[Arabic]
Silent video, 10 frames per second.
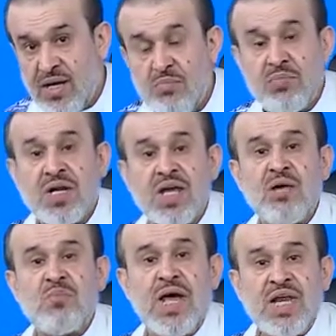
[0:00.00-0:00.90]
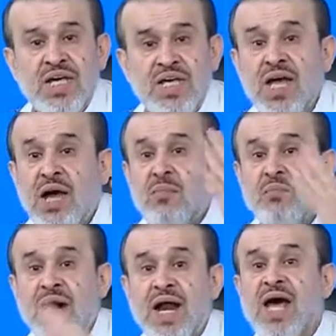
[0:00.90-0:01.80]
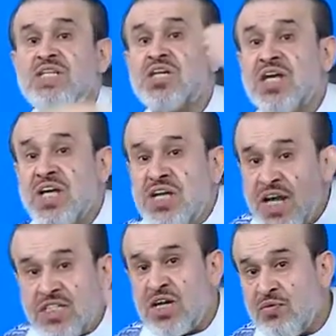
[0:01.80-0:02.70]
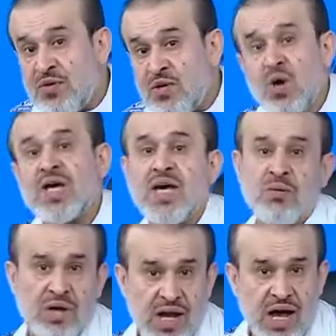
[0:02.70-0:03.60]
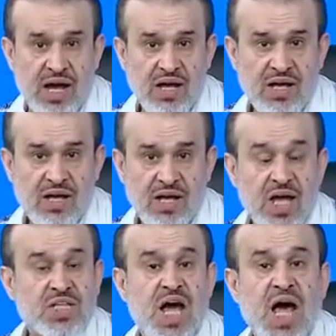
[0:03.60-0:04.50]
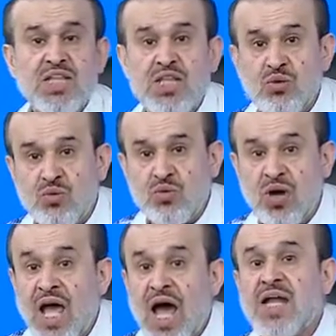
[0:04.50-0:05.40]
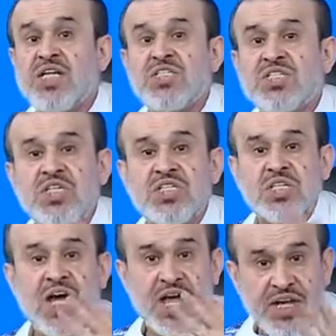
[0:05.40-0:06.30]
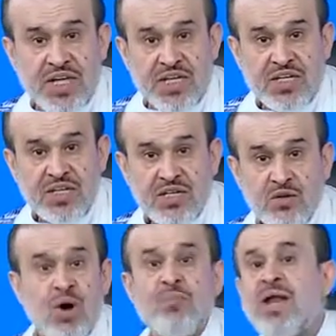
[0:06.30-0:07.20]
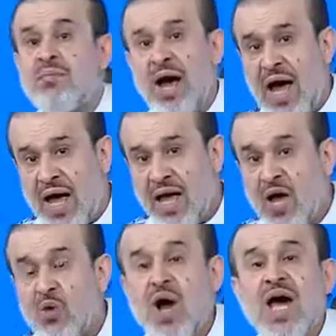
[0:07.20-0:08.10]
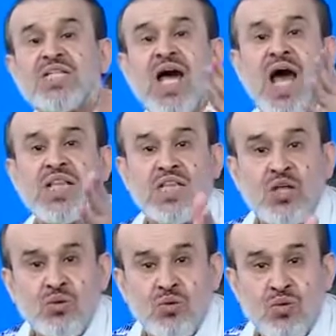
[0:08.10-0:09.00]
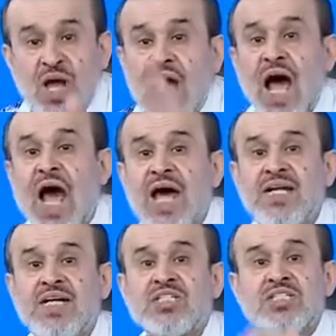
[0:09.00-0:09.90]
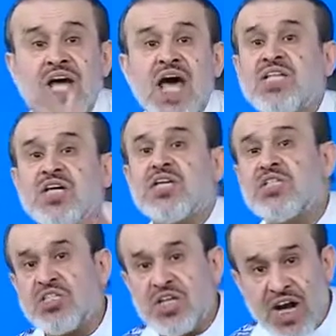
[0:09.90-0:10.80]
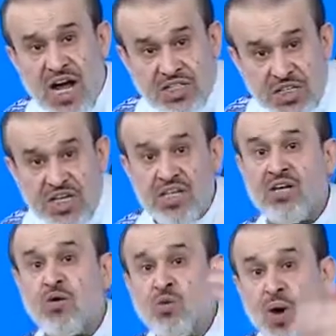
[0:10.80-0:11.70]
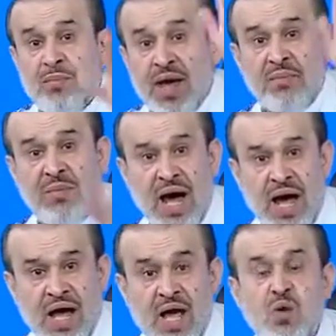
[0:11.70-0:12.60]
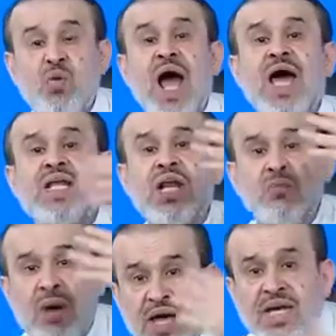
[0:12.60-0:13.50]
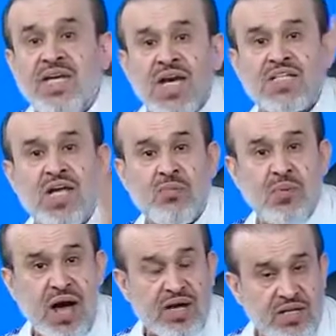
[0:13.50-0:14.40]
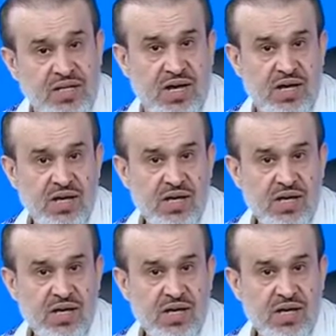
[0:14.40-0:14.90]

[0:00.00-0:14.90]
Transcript: من قبل مراجع النجف وكربلاء أتحدث عن السيستاني ومن معه وأتحدث عن صادق الشيرازي ومن معه وعن البقية الباقية